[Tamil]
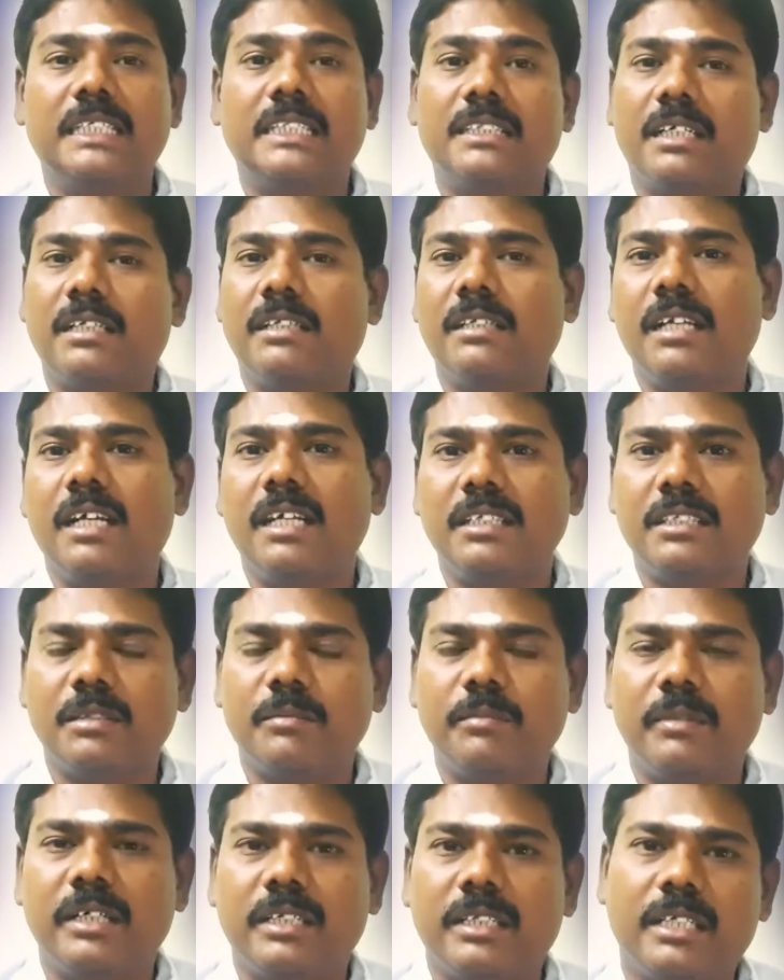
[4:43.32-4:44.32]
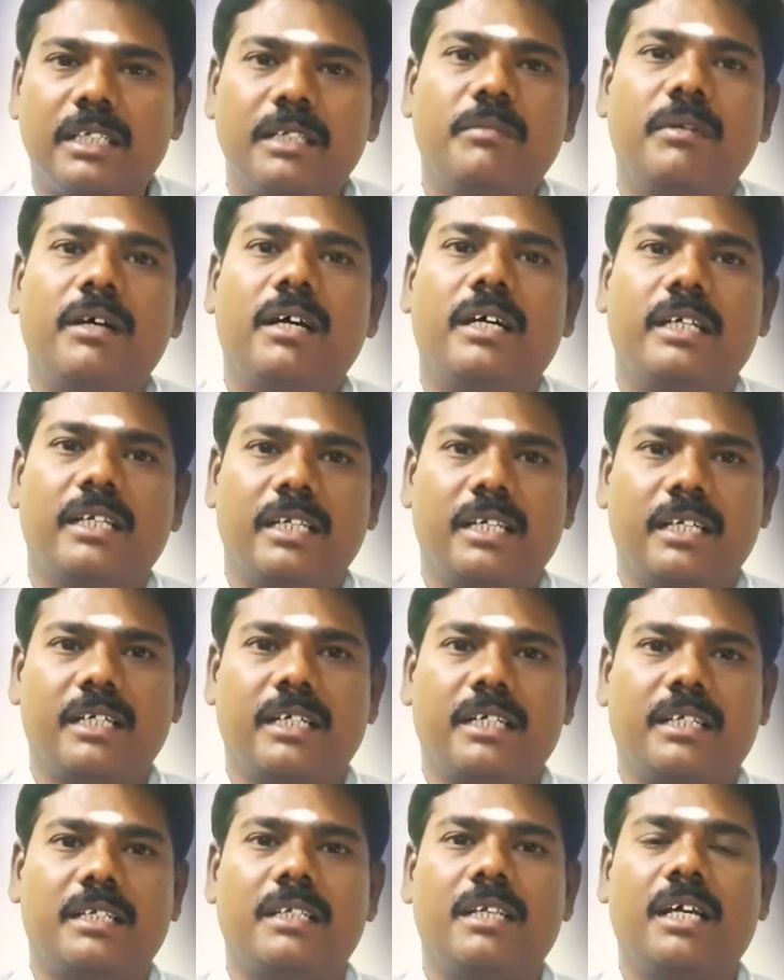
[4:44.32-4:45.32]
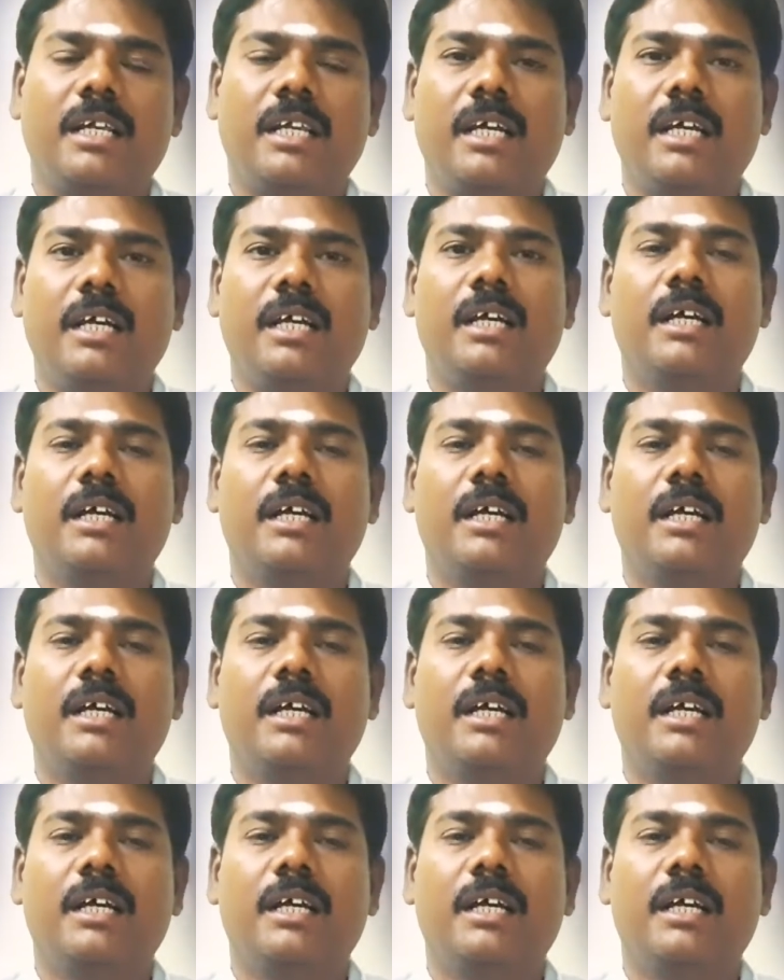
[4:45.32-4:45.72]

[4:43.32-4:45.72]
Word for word: சந்திராஷ்டம தினமா இருக்கிறதுனால